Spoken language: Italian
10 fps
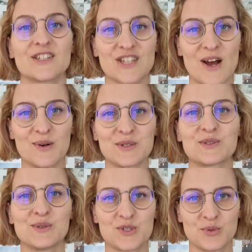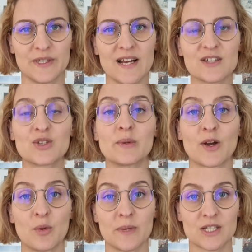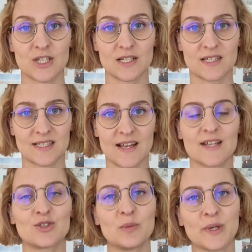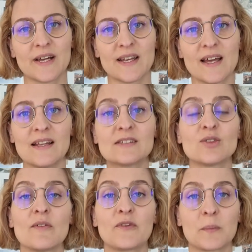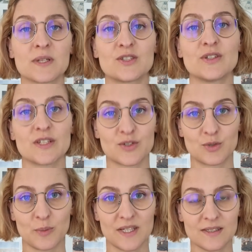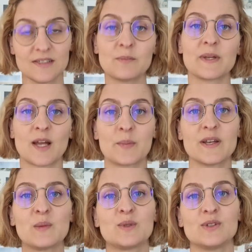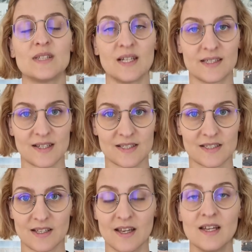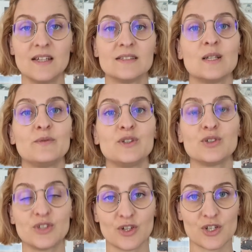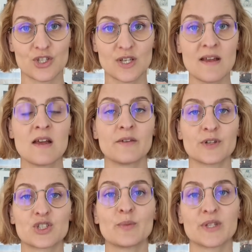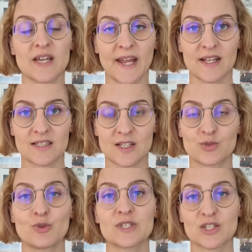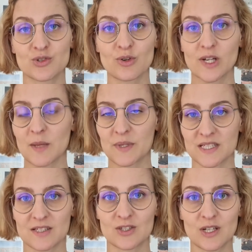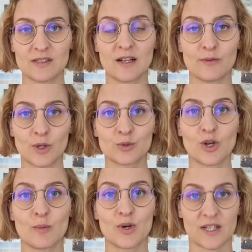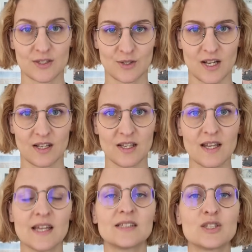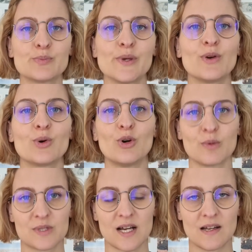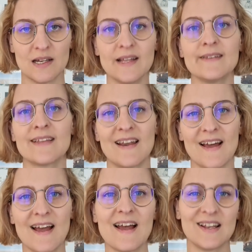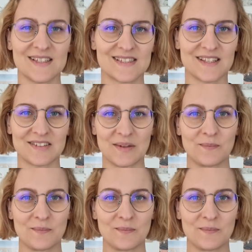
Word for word: Ciao, sono Giulia, sono una commercialista e sul mio canale ti do informazioni e strumenti per capire il mondo delle tasse. Nel video di oggi facciamo chiarezza su cosa sono le prestazioni di lavoro autonomo occasionale e ti spiego come usarle dall'A alla Z.